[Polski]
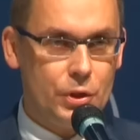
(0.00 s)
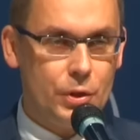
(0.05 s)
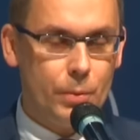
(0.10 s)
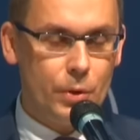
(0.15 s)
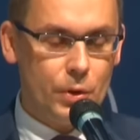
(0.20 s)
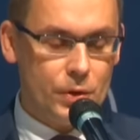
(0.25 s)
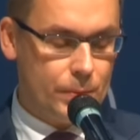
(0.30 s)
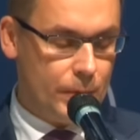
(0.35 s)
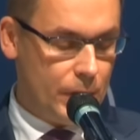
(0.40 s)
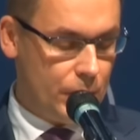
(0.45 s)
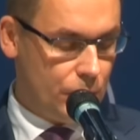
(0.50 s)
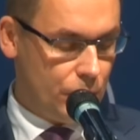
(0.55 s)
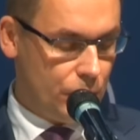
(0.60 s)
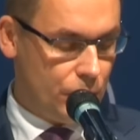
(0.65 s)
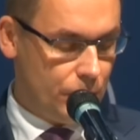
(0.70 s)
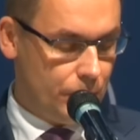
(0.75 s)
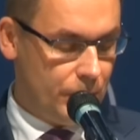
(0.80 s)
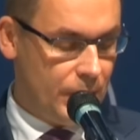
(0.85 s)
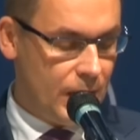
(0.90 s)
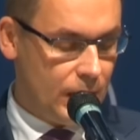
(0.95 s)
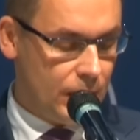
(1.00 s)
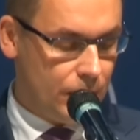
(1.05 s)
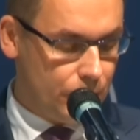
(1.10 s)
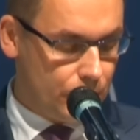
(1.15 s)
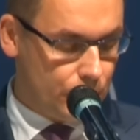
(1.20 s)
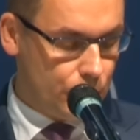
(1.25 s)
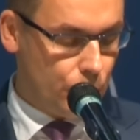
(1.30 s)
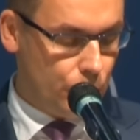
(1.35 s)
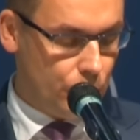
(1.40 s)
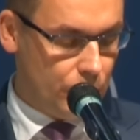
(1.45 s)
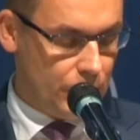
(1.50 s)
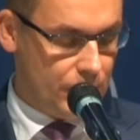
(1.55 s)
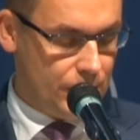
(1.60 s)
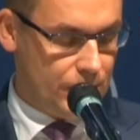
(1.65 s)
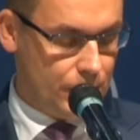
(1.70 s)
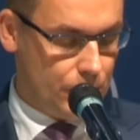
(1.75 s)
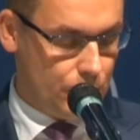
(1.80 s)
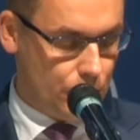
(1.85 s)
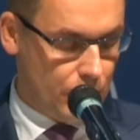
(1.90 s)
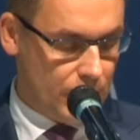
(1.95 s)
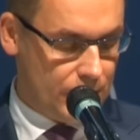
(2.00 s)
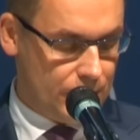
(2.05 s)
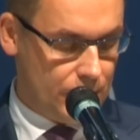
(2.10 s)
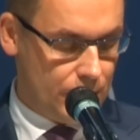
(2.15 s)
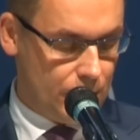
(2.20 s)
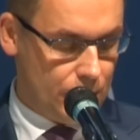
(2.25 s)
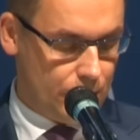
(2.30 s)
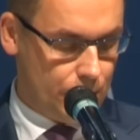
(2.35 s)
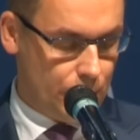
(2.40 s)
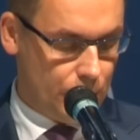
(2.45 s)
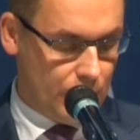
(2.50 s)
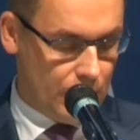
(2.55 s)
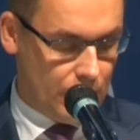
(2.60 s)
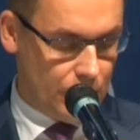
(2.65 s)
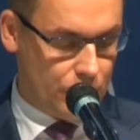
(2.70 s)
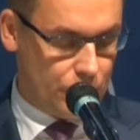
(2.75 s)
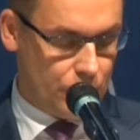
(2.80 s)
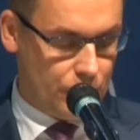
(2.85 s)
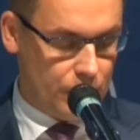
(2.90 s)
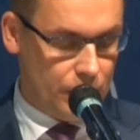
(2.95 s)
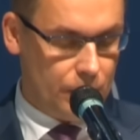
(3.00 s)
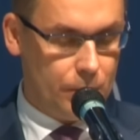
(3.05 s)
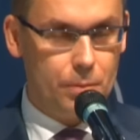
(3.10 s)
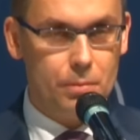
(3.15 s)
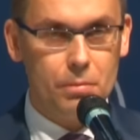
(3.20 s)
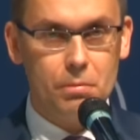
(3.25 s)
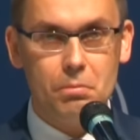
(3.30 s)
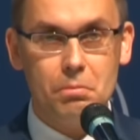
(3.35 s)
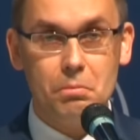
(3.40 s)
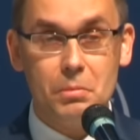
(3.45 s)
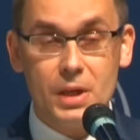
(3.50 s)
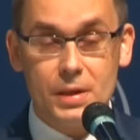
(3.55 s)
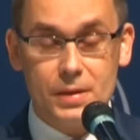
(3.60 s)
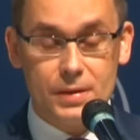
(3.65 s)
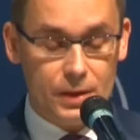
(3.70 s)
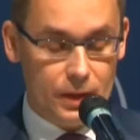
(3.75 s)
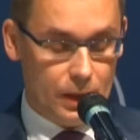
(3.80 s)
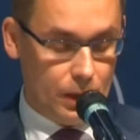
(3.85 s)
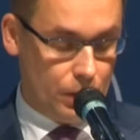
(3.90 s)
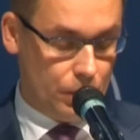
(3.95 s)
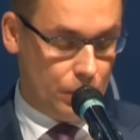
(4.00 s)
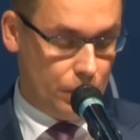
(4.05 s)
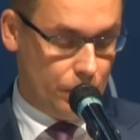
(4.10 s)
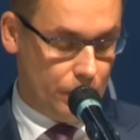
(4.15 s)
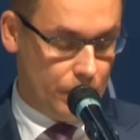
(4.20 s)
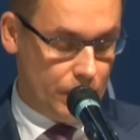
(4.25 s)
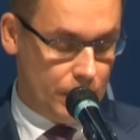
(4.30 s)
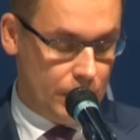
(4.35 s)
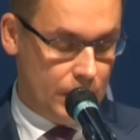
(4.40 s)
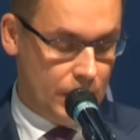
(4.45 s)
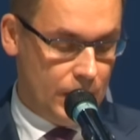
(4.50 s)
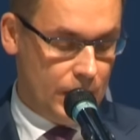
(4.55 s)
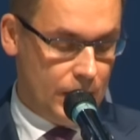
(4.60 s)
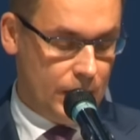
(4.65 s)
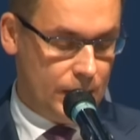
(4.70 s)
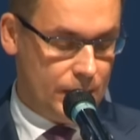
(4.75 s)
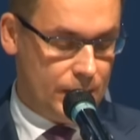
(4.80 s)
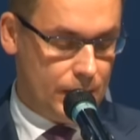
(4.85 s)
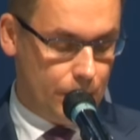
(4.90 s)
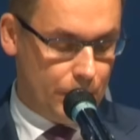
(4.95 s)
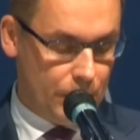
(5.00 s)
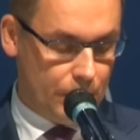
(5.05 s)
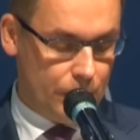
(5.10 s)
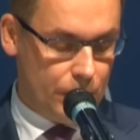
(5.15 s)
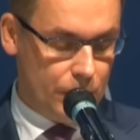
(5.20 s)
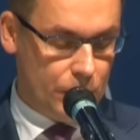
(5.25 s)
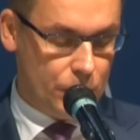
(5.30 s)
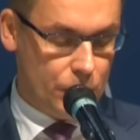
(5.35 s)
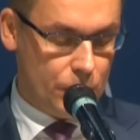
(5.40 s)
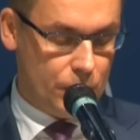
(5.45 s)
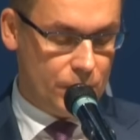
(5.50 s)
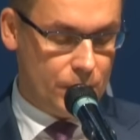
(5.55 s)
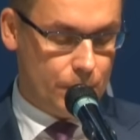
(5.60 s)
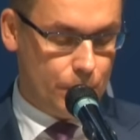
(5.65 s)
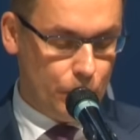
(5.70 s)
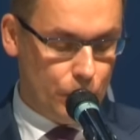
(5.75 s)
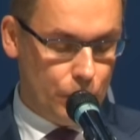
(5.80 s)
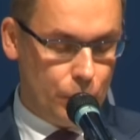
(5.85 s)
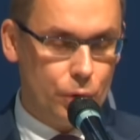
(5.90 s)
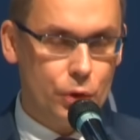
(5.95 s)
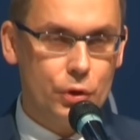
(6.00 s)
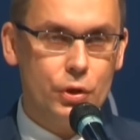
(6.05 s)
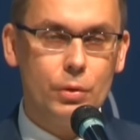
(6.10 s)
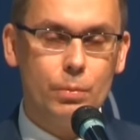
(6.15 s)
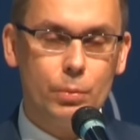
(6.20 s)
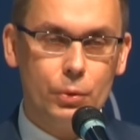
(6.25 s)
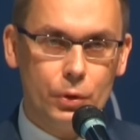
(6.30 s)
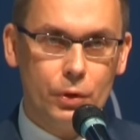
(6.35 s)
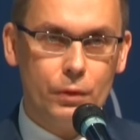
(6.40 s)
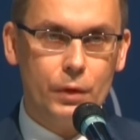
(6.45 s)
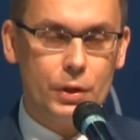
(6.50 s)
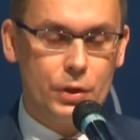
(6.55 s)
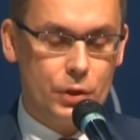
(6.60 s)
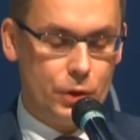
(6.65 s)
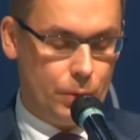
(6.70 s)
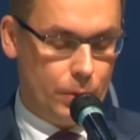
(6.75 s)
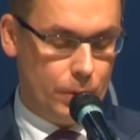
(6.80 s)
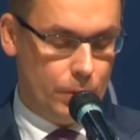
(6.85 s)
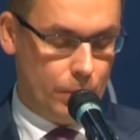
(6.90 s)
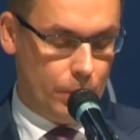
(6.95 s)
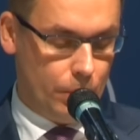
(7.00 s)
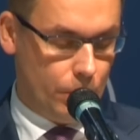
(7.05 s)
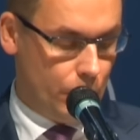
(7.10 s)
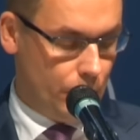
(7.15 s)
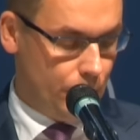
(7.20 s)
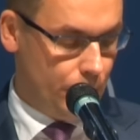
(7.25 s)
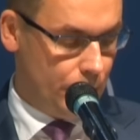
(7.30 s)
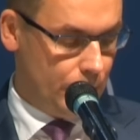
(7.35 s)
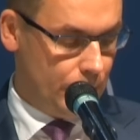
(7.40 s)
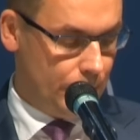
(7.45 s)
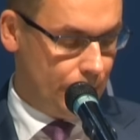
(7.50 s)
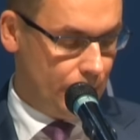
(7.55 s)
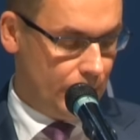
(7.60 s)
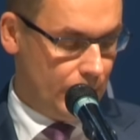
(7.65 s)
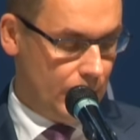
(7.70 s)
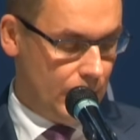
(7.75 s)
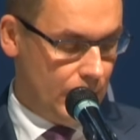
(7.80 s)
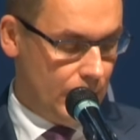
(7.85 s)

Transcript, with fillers: Będziemy rozmawiać o tym, jak w trudnej sytuacji gospodarczej i międzynarodowej zapewnić spójność i budować siłę Europy.